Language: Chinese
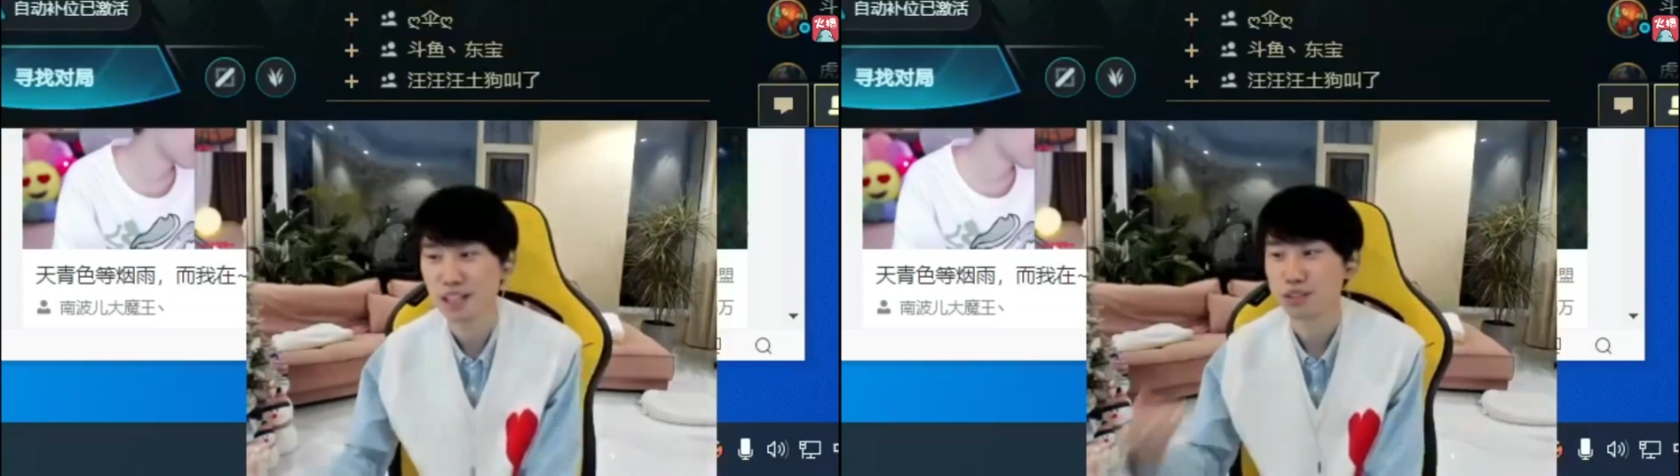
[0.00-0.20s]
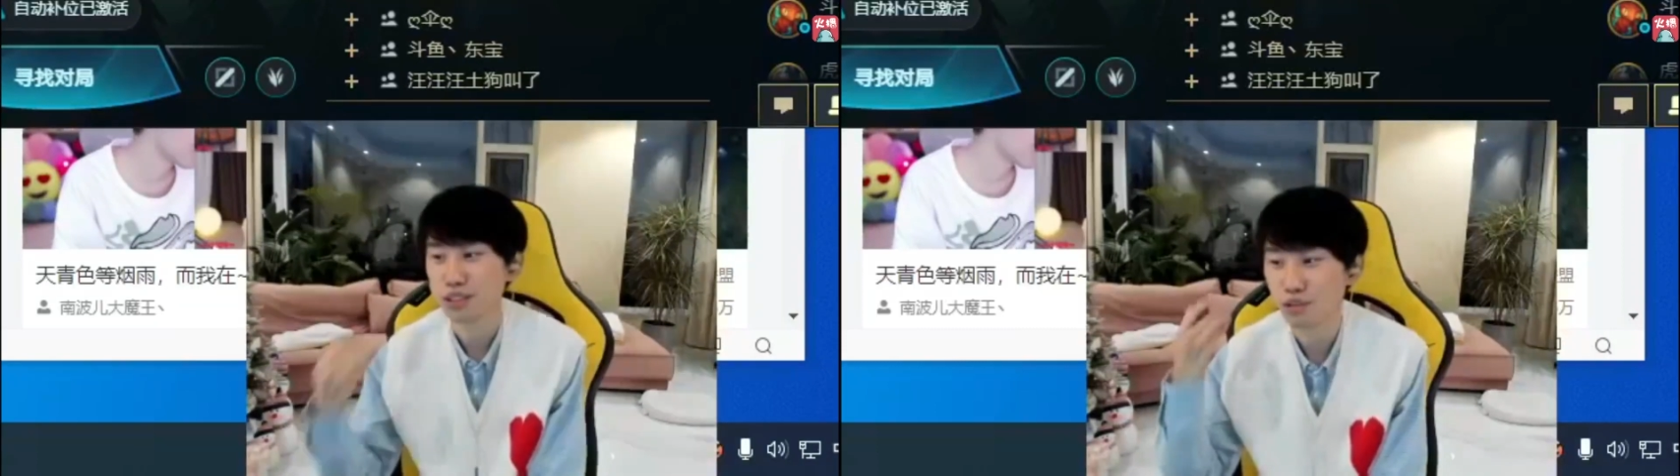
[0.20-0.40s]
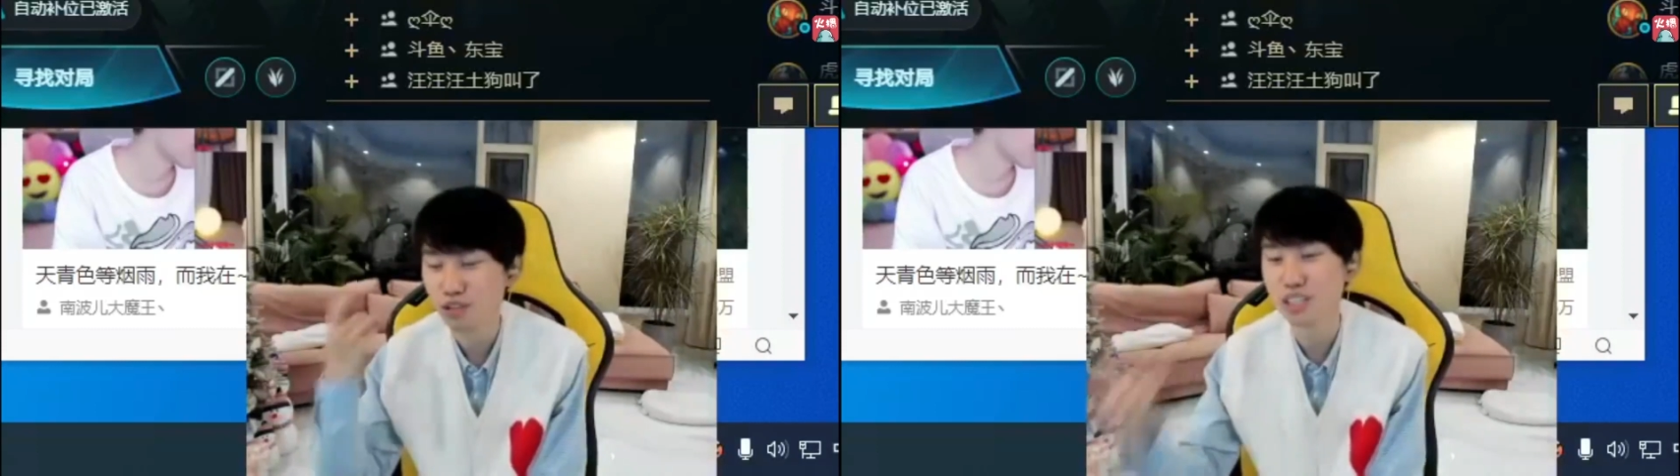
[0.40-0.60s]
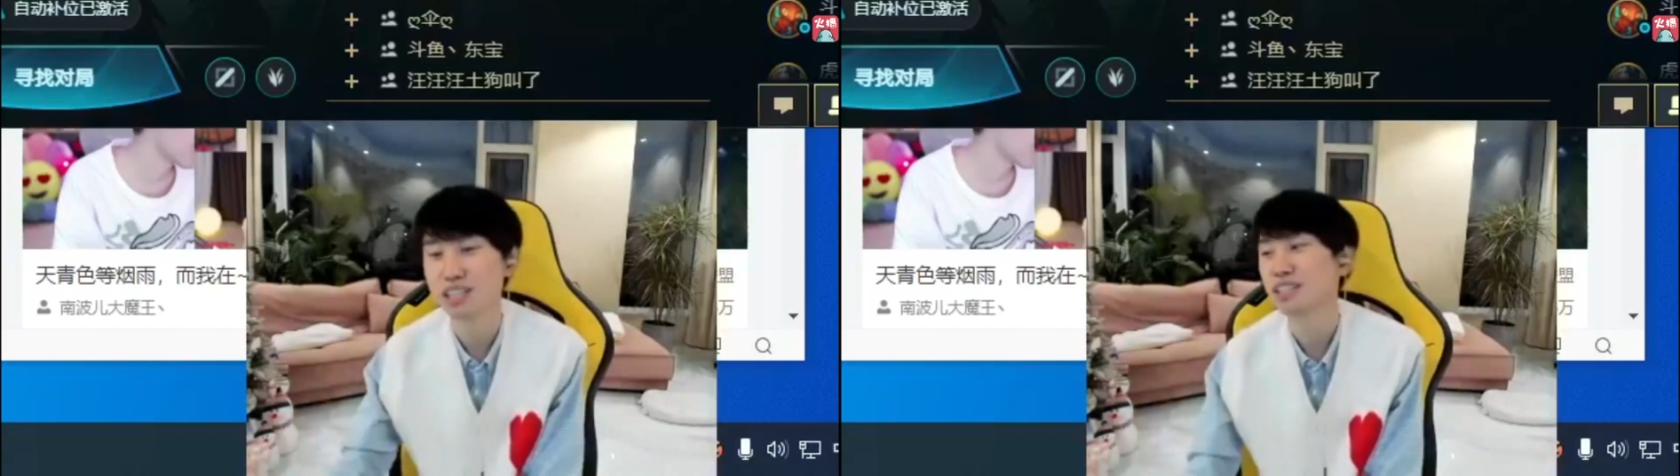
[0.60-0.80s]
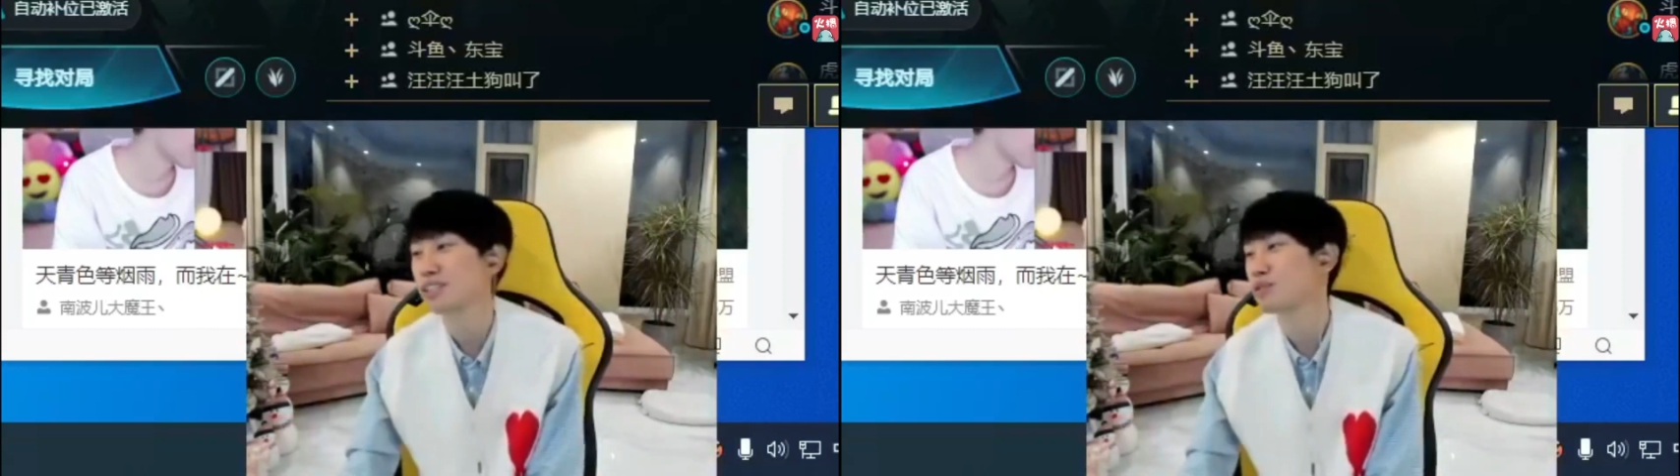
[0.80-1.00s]
觉得去
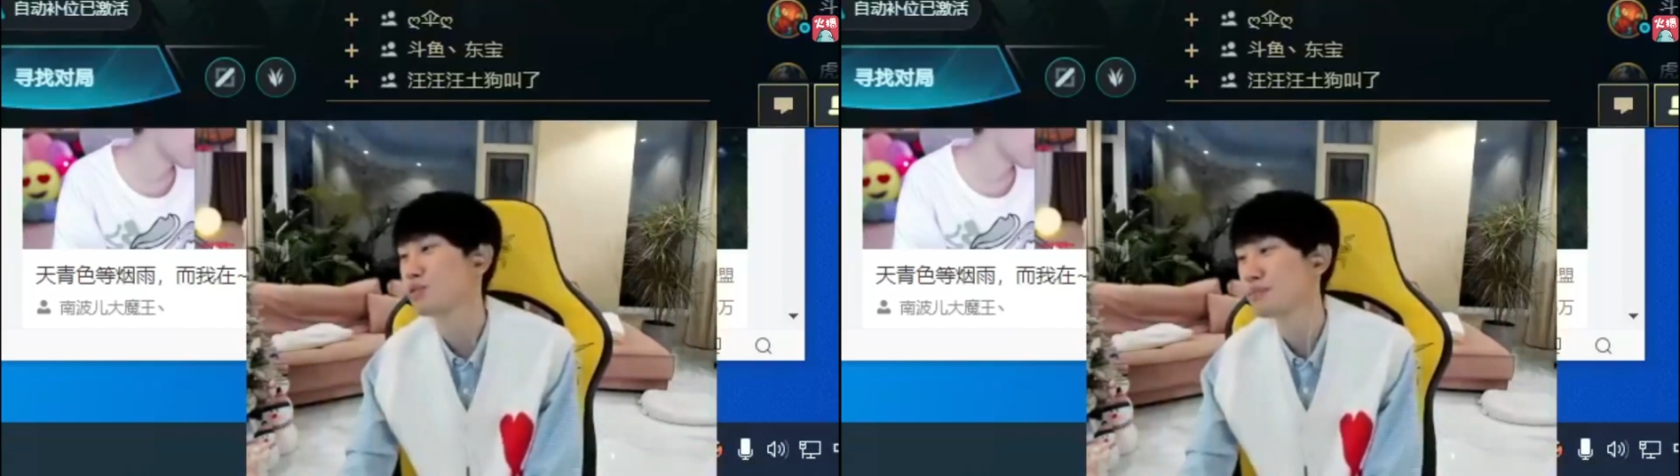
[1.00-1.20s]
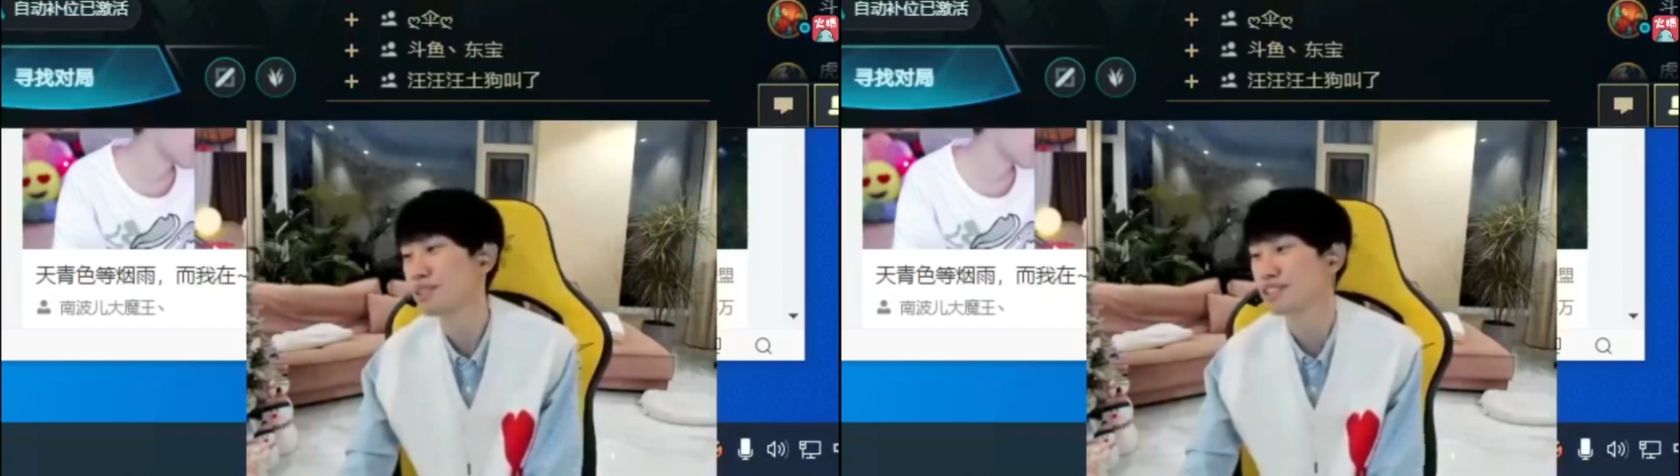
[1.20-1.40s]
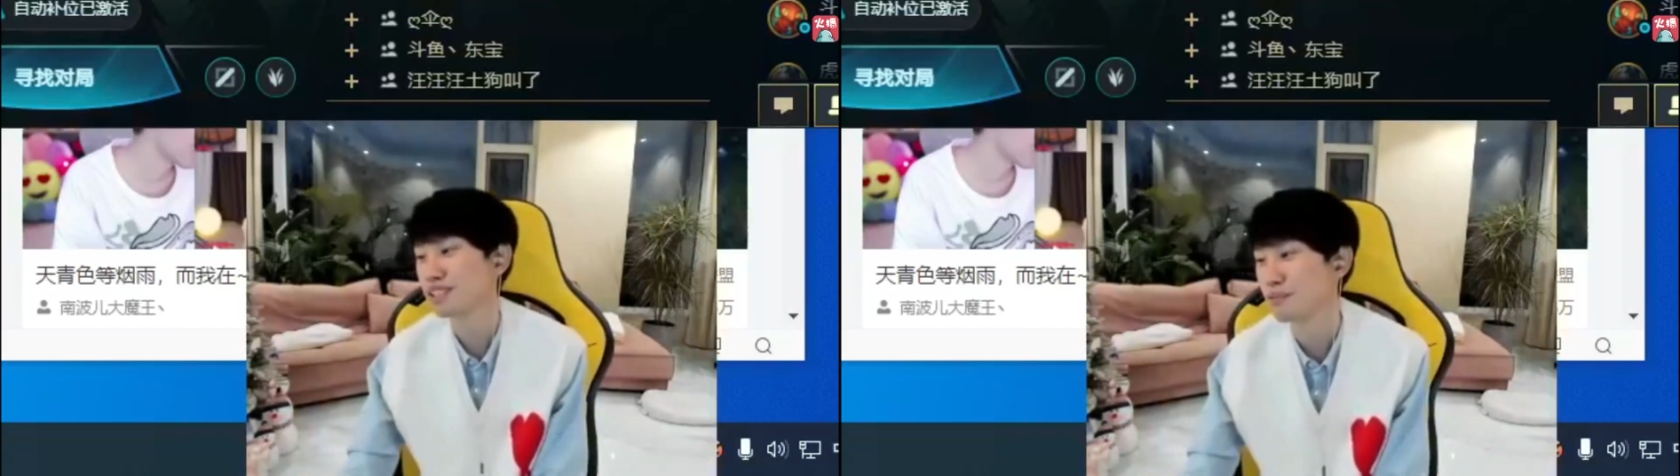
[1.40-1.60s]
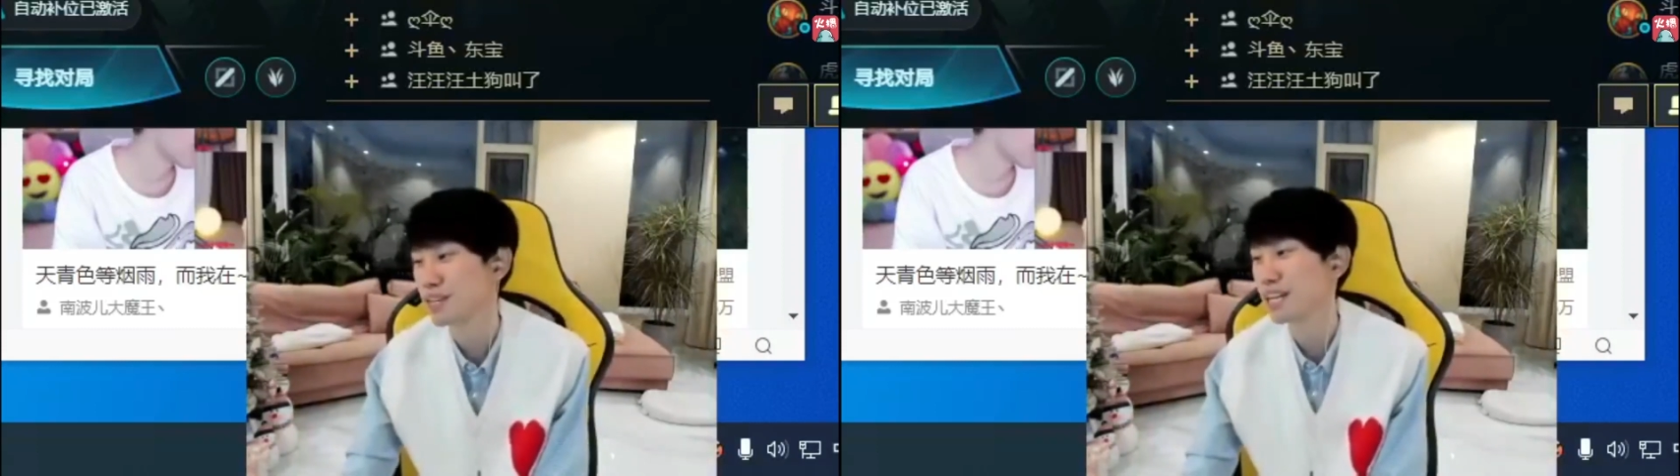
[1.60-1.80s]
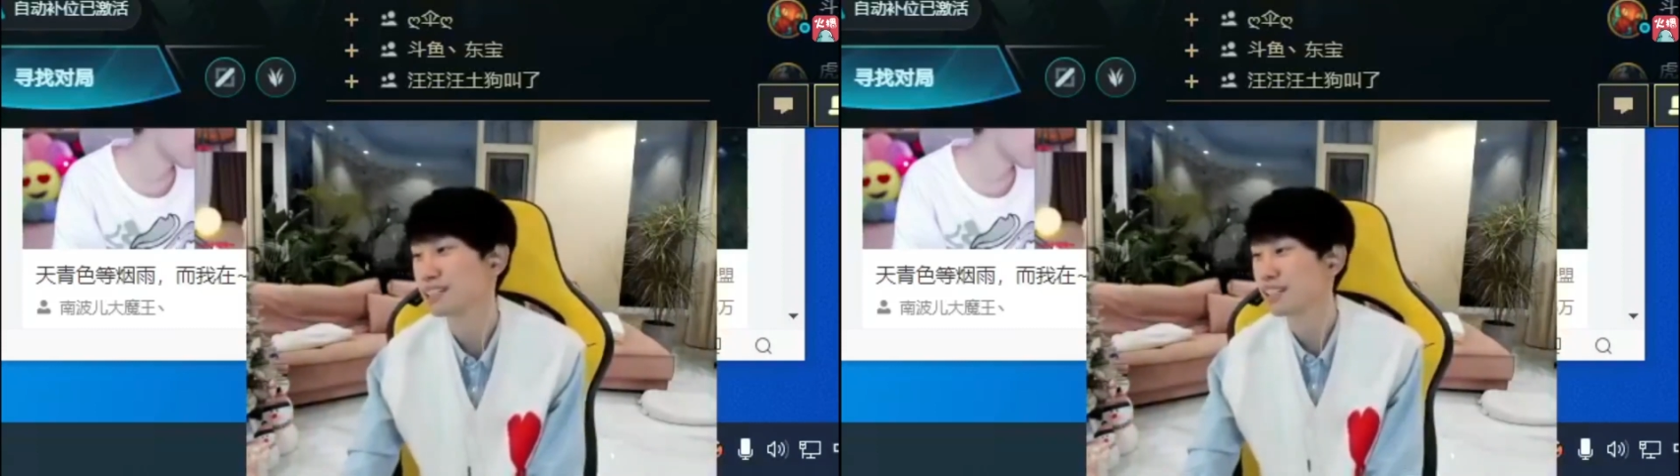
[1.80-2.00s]
年是多音币是什么
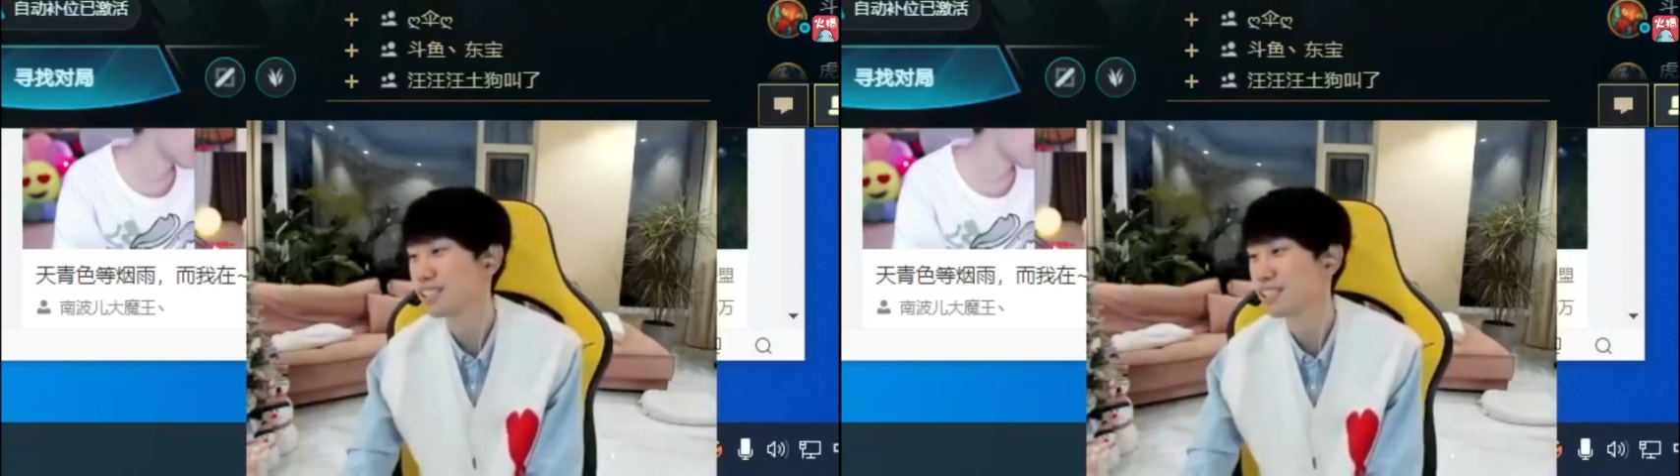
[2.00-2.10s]
样的，